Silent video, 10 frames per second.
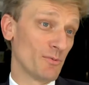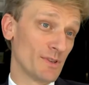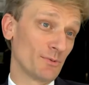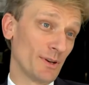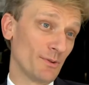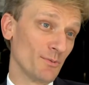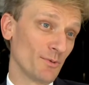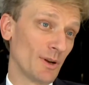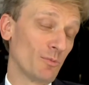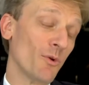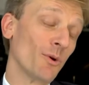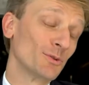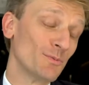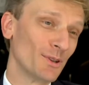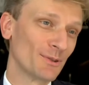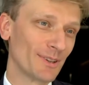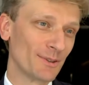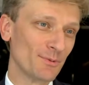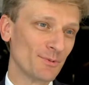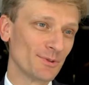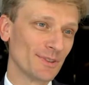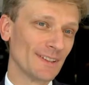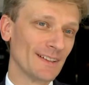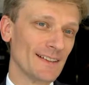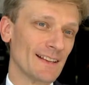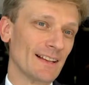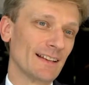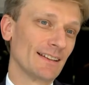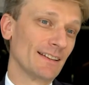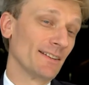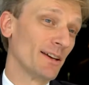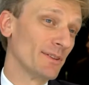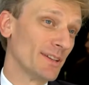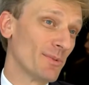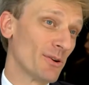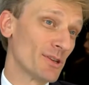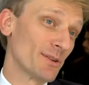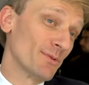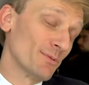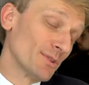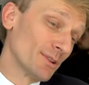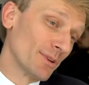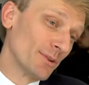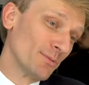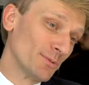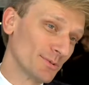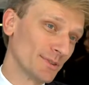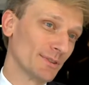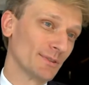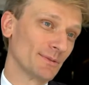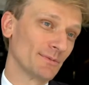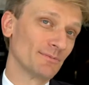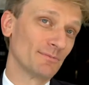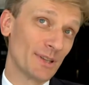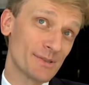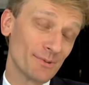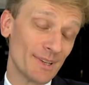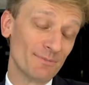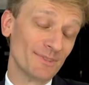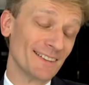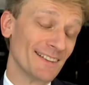la plus étoilée du monde, la plus hautement étoilée du monde, et qui a été invitée par le chef le plus étoilé du monde, euh, à son âme.